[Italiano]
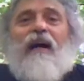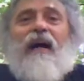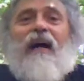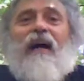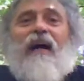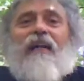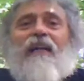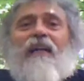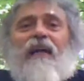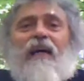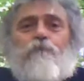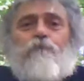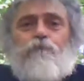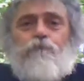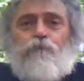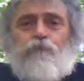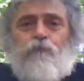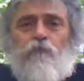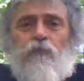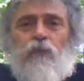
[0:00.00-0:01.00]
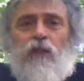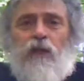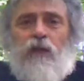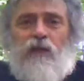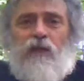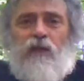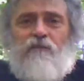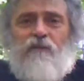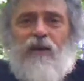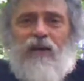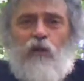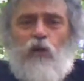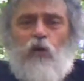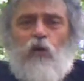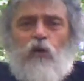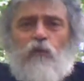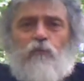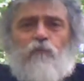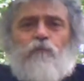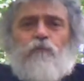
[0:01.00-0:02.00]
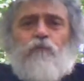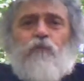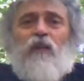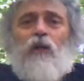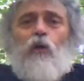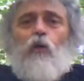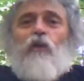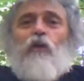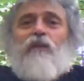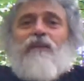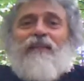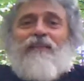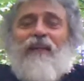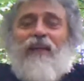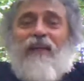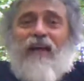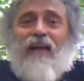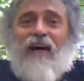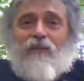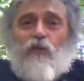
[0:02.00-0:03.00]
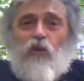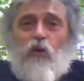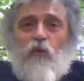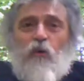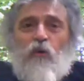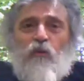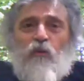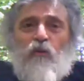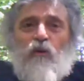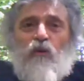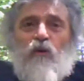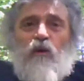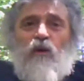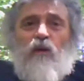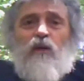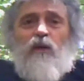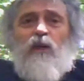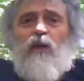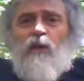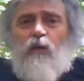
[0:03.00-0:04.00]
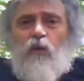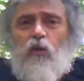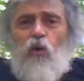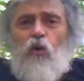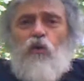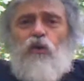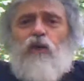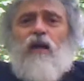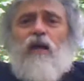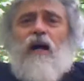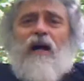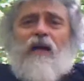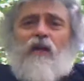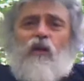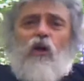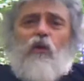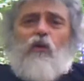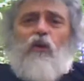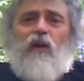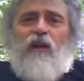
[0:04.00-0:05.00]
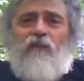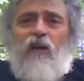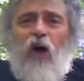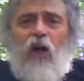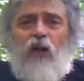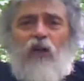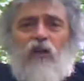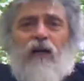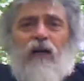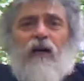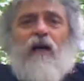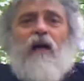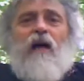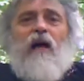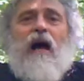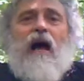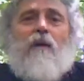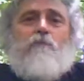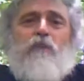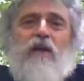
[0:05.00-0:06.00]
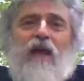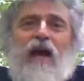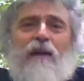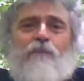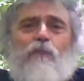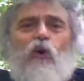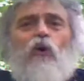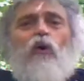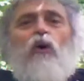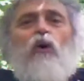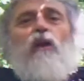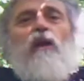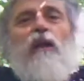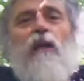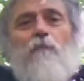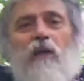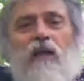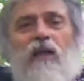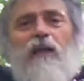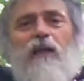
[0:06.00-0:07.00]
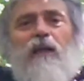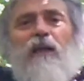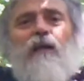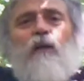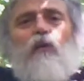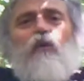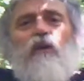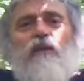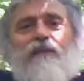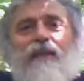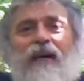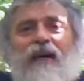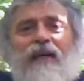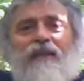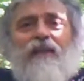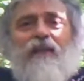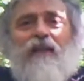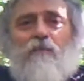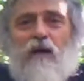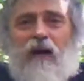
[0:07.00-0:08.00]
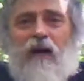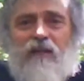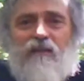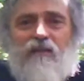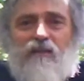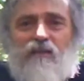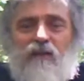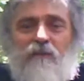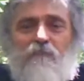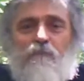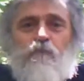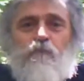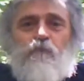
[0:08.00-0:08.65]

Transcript: al livello dell'unità dell'atomo, in cui ancora una volta abbiamo le mille unità della massa,